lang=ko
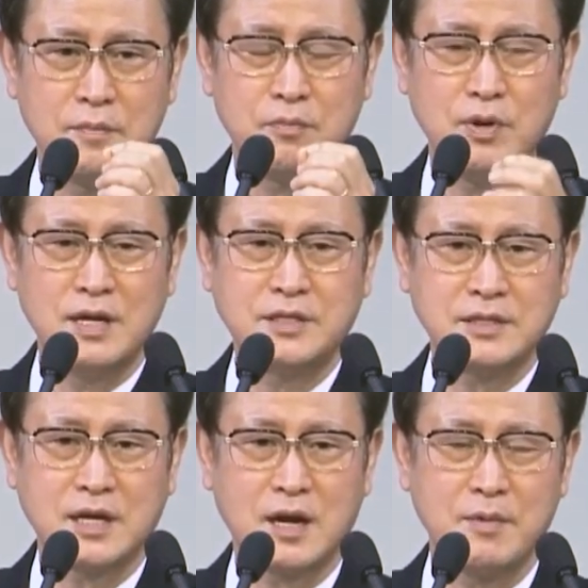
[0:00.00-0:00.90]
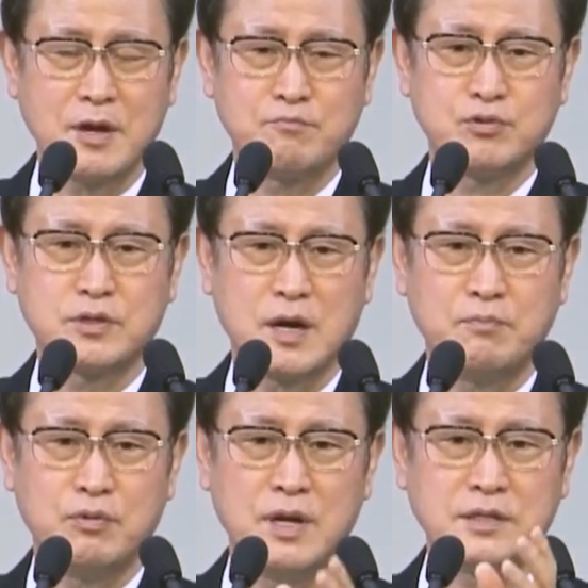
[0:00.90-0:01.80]
블레셋 사람에게 붙여가
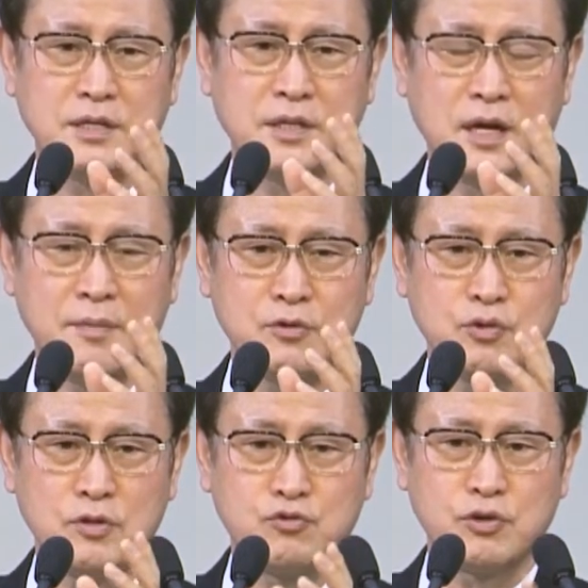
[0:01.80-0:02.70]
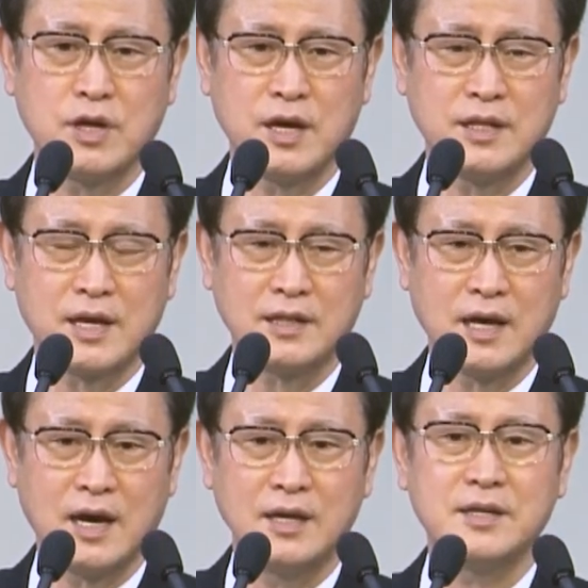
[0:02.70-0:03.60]
블레셋 사람의 손에 죽게 해야
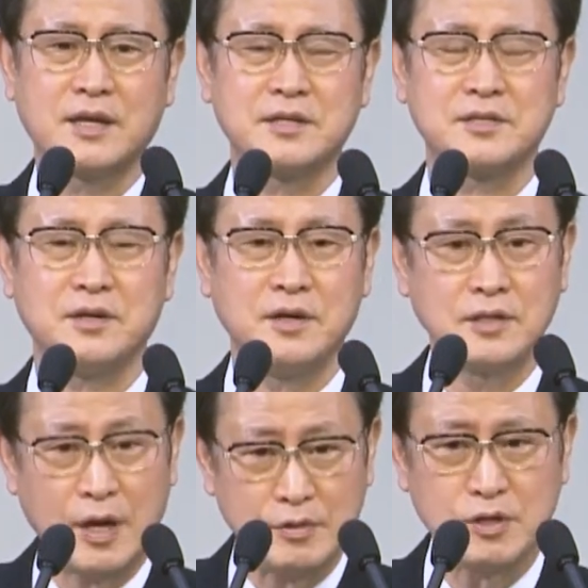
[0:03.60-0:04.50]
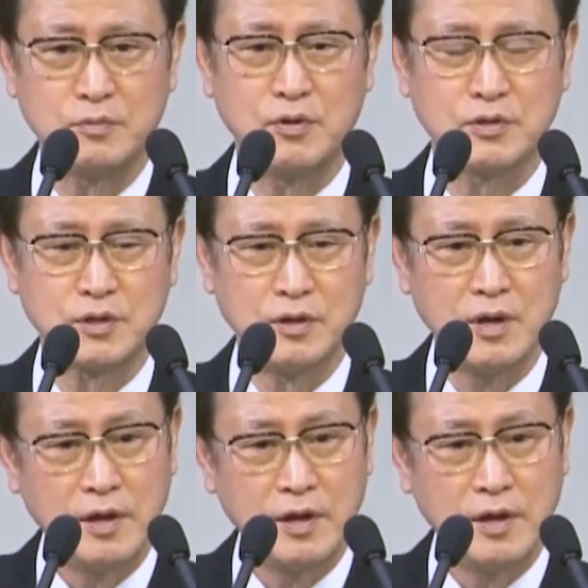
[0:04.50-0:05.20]
되겠다 이렇게 해서 다윗을 불러서